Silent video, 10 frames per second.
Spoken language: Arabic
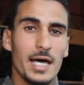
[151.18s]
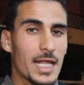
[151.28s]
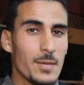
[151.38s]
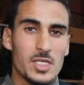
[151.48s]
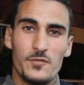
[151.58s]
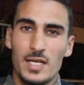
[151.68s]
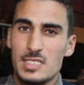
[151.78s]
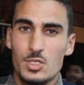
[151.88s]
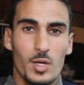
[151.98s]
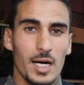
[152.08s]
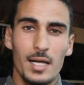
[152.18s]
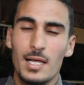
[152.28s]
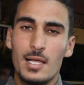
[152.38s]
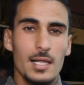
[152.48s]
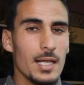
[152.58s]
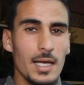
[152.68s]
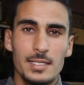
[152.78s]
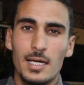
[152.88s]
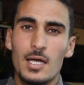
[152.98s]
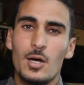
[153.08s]
ركبتي فينا السكر لا
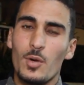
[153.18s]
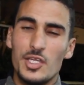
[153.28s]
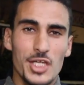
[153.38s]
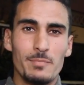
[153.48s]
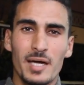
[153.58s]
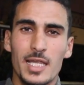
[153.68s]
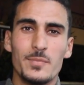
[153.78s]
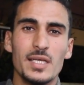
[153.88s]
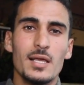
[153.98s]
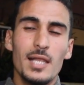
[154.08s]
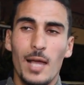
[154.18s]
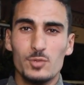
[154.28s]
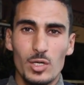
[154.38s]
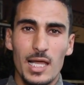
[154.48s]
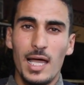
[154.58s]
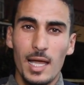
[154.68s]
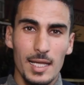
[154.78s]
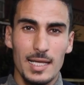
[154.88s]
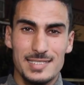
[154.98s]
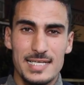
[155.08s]
حنا ولا الشعب المغربي الحمد لله
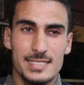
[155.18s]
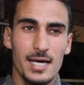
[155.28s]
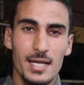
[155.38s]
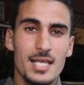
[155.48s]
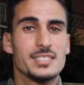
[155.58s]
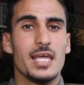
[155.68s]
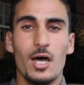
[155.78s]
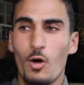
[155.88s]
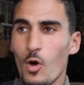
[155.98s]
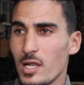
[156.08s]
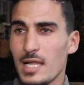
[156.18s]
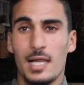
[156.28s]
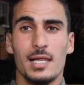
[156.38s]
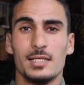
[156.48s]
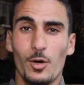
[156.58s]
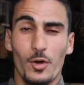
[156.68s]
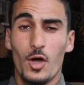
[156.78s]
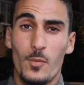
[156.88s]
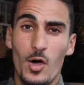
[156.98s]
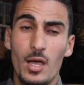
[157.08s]
حققنا انتصار تاهل لدور
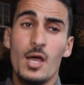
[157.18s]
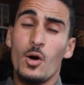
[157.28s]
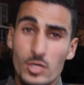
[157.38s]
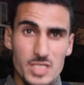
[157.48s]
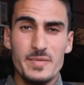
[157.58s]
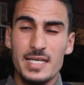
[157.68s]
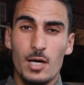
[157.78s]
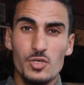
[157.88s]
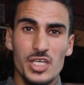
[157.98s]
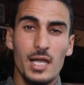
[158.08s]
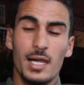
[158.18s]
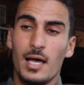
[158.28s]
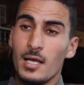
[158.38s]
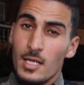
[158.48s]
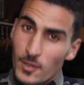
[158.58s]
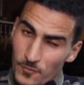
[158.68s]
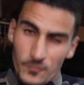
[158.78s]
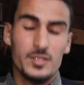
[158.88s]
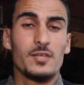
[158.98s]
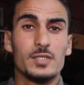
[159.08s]
الربع ونتمناو ان شاء الله
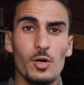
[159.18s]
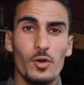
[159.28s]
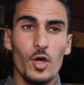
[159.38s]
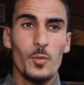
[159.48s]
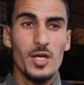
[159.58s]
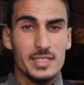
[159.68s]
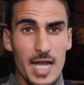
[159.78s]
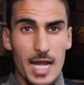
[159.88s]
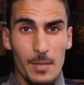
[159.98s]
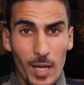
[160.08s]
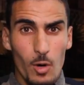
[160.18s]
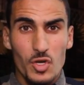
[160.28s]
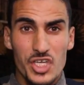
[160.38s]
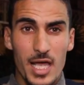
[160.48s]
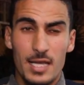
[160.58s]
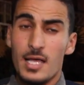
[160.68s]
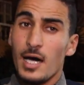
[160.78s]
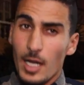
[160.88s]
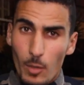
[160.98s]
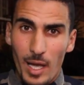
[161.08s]
دور الربع الدراري يبقاو رجال
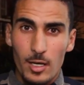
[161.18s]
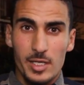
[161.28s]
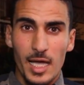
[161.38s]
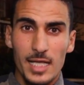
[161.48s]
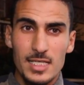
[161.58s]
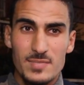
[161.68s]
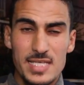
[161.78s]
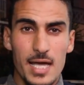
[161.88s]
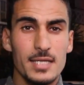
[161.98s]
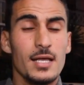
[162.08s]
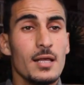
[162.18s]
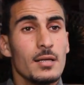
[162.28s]
راه بحال هكا غادي مزيان